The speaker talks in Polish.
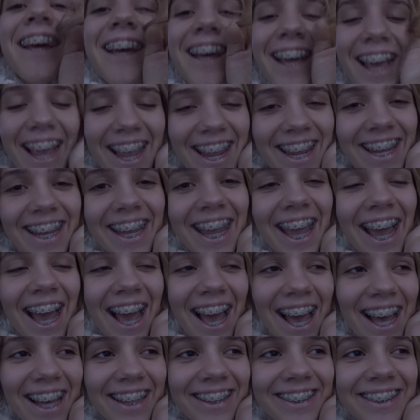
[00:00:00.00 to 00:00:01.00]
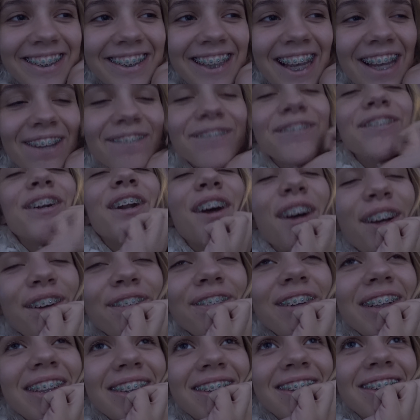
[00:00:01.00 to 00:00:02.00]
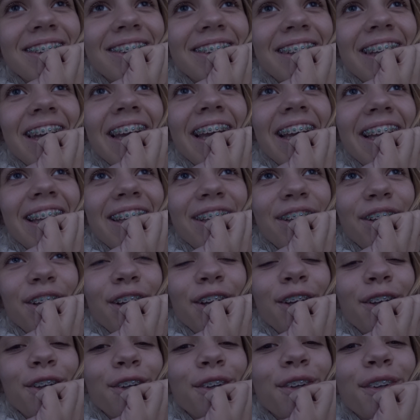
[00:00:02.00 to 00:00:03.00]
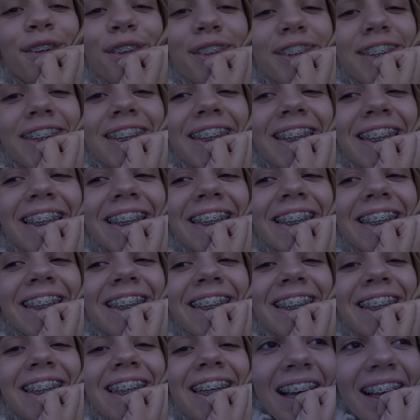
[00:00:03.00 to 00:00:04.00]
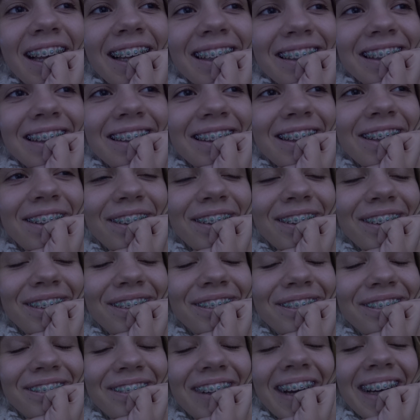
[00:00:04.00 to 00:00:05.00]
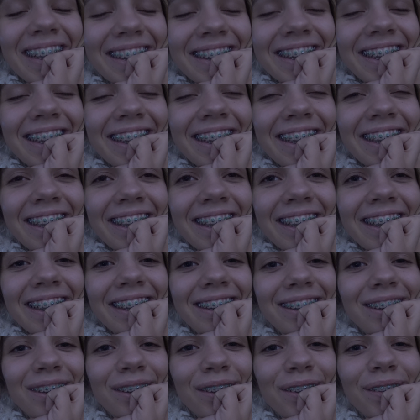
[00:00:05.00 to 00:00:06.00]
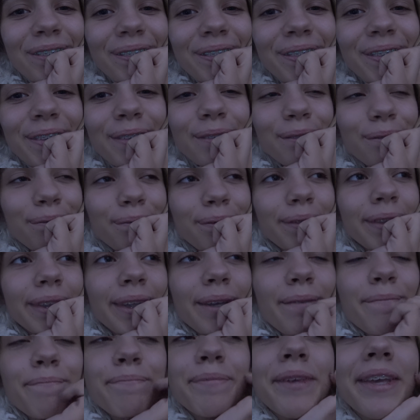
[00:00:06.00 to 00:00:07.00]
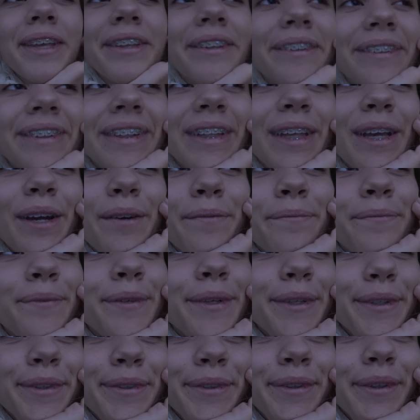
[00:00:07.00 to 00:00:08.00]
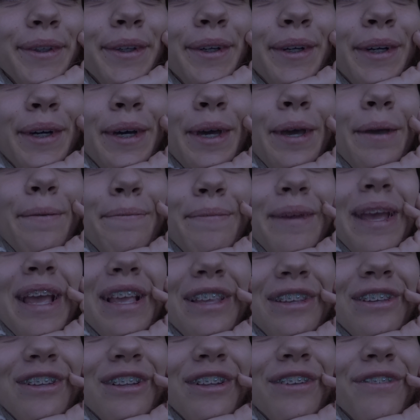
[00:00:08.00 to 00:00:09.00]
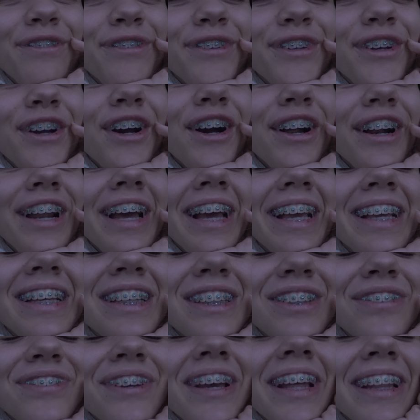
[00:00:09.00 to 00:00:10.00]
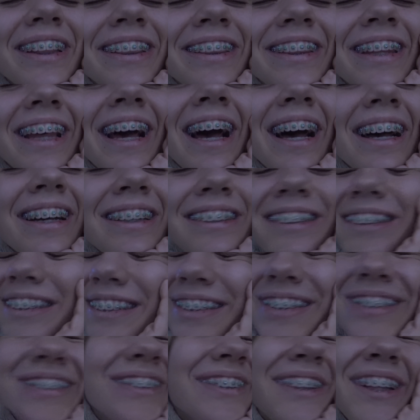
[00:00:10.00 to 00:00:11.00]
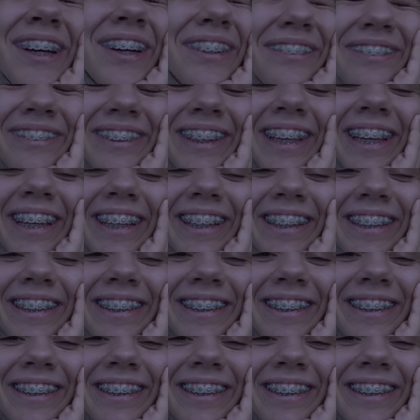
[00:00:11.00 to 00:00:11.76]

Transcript: Hejka! Dzisiaj vlogmas dzień szósty. Jeszcze tylko dwa dni i do domu, potem pięć dni obozu, pięć dni w szkole i święta. Cudownie!